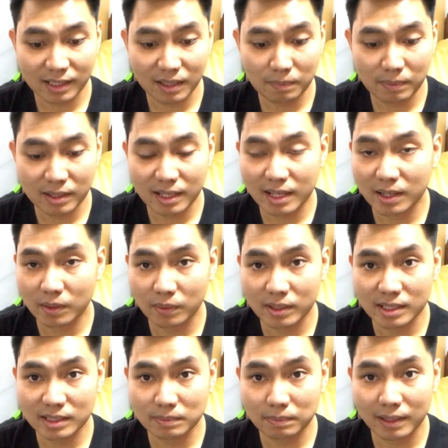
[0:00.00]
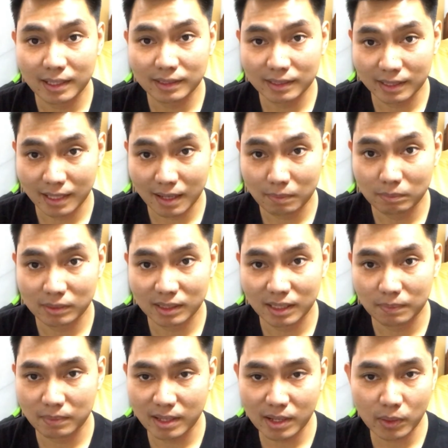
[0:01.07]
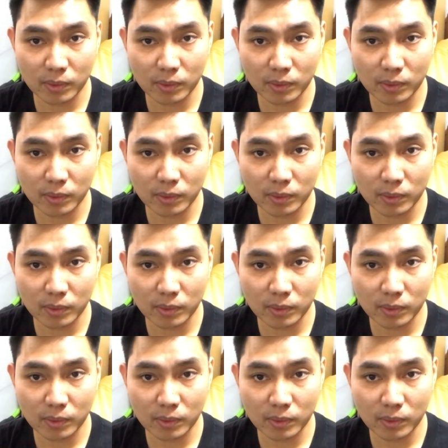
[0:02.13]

นะครับเป็น e g o i s Platinum นะครับ